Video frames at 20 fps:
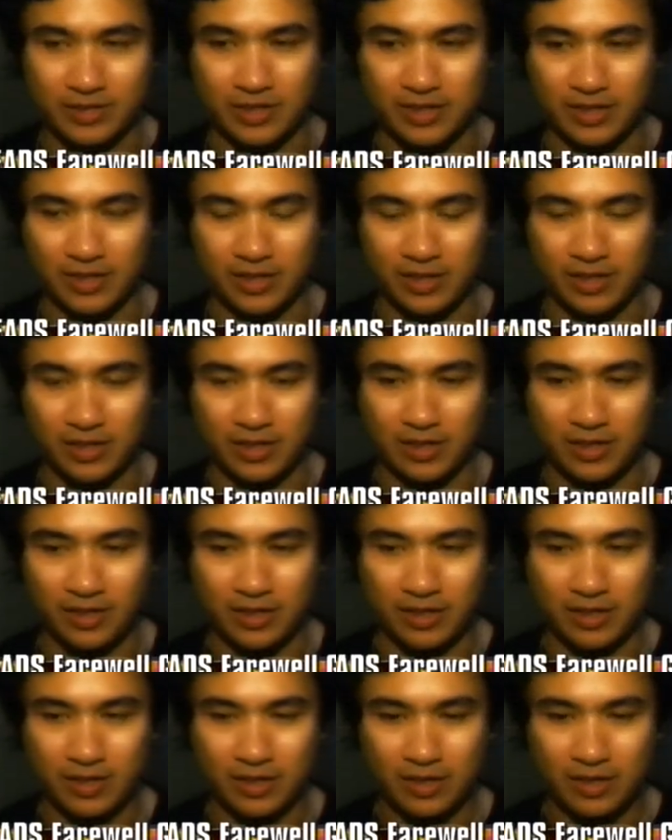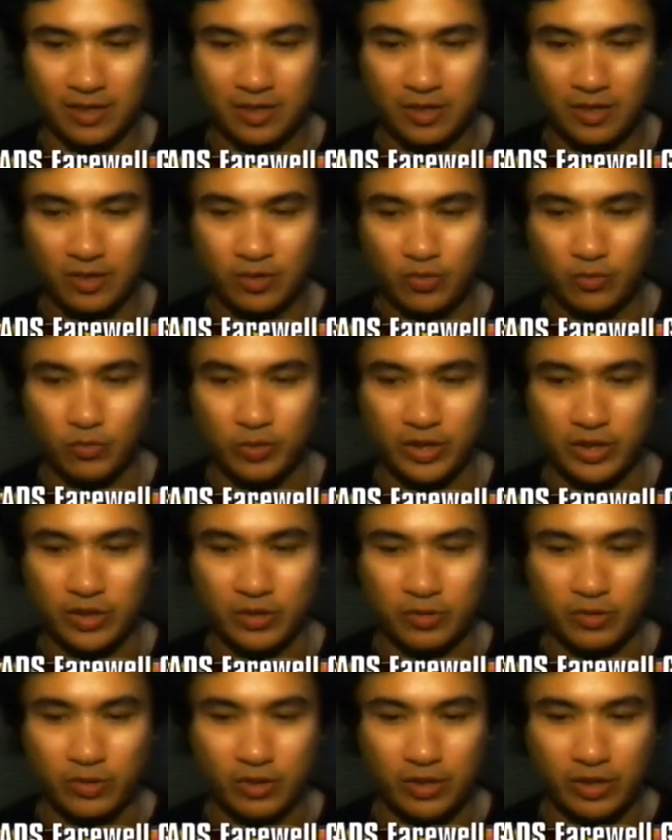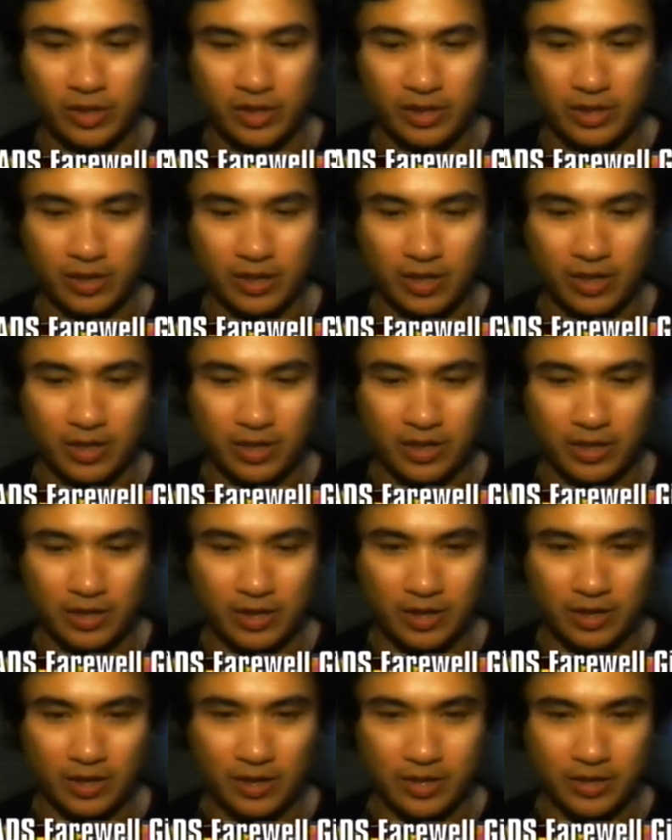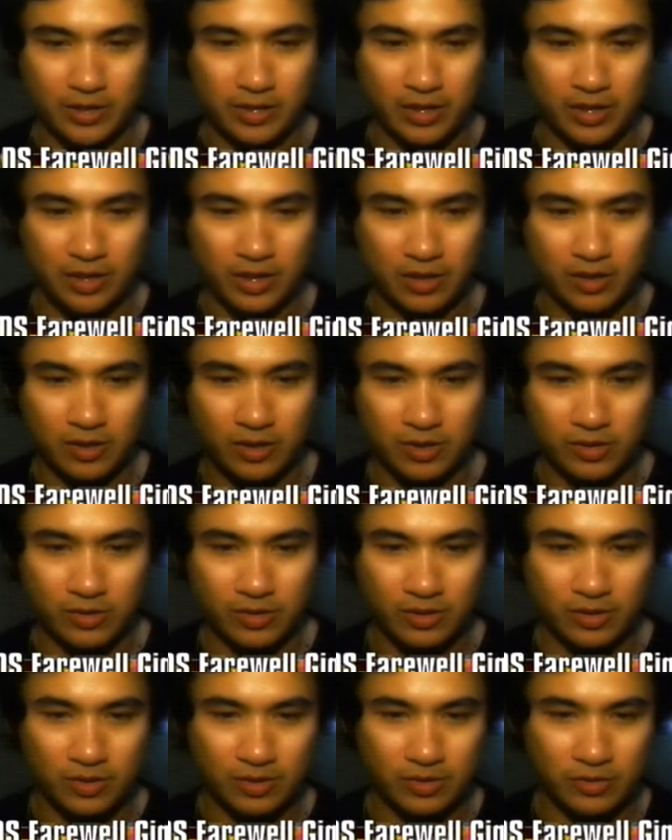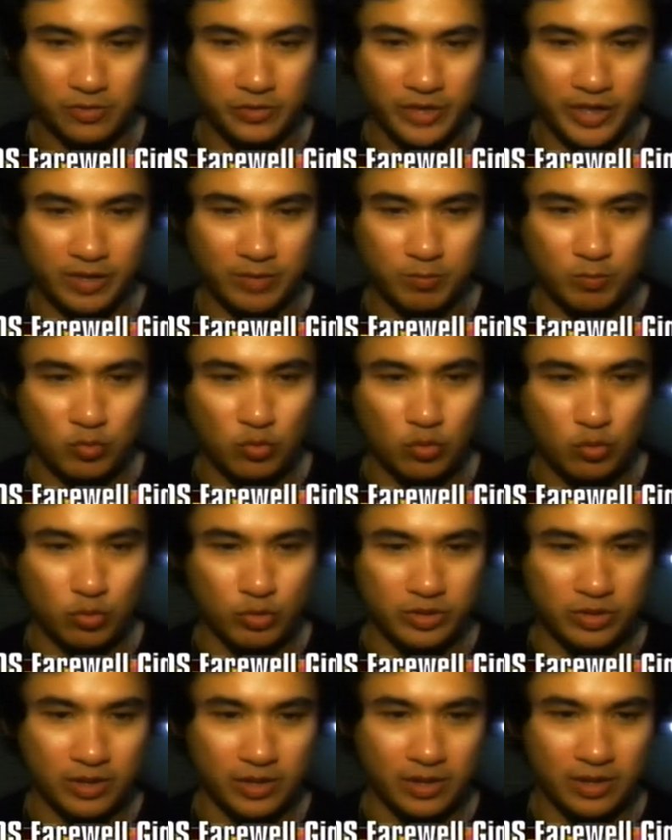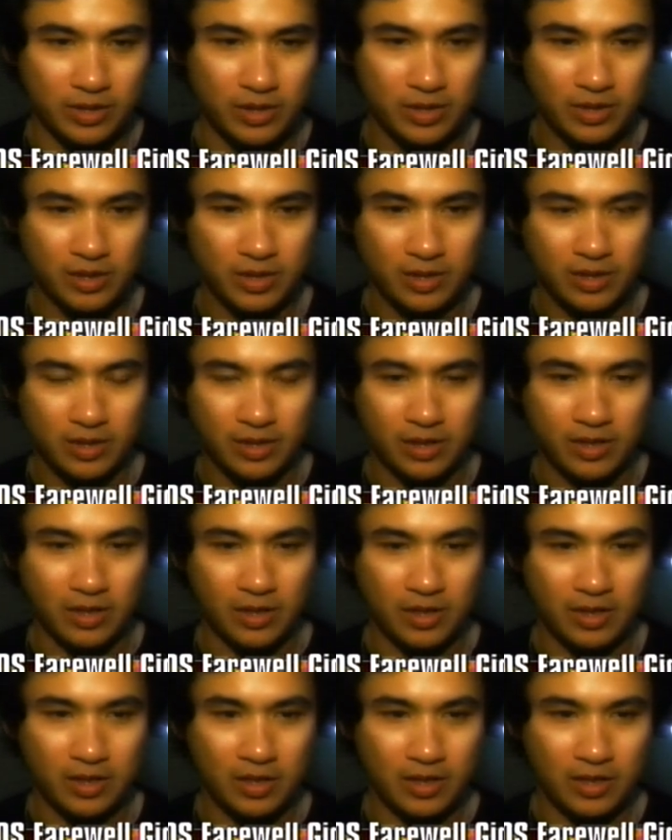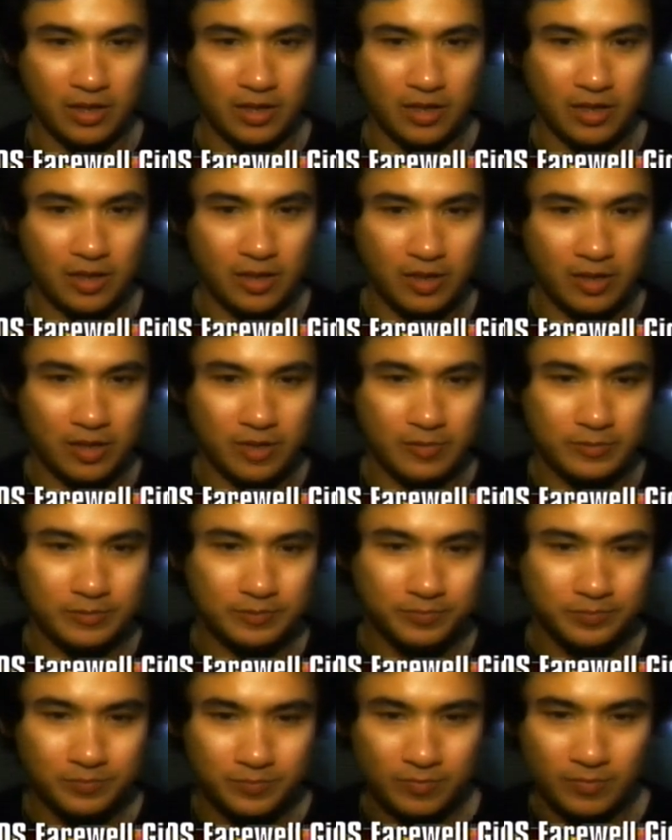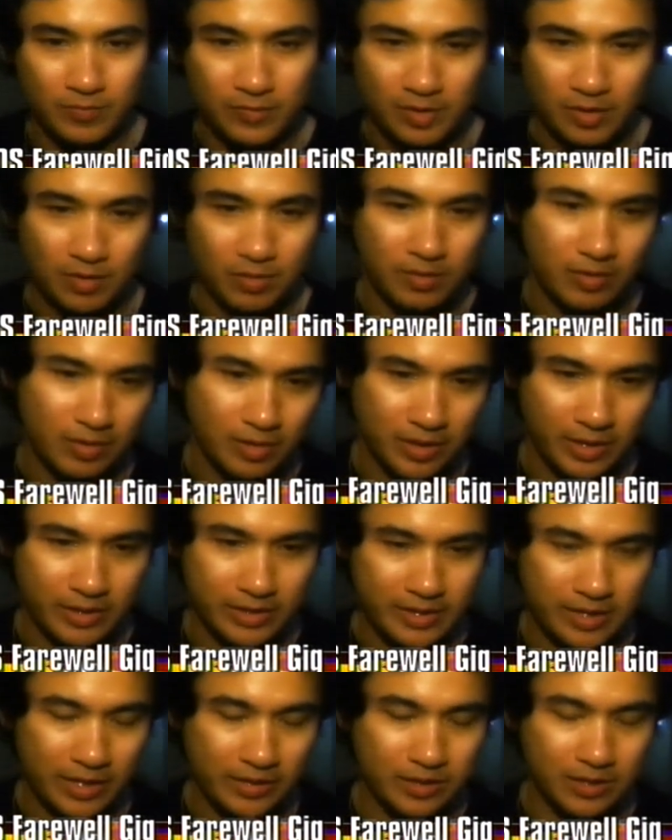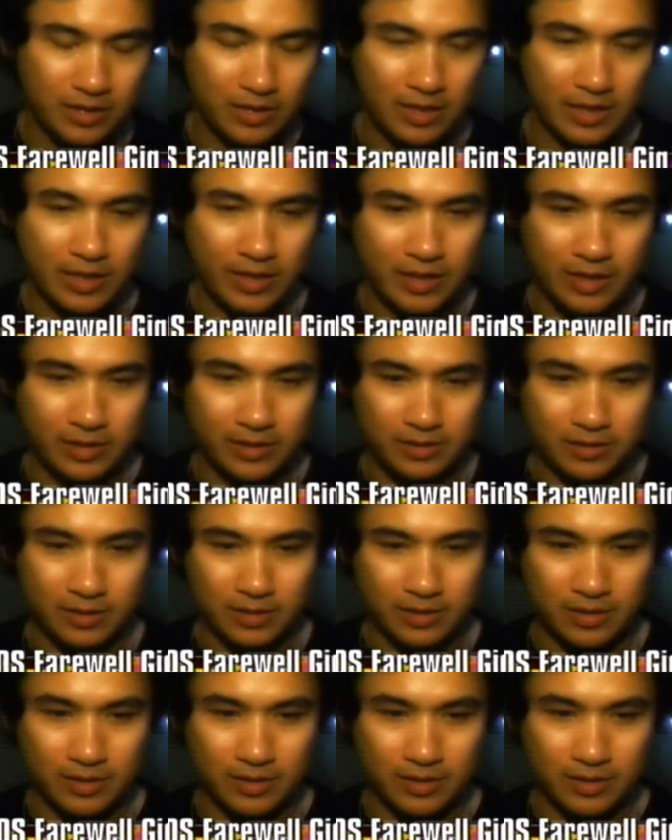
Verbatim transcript: uh, we are all uh, in a great mood, uh, excited lahat, uh,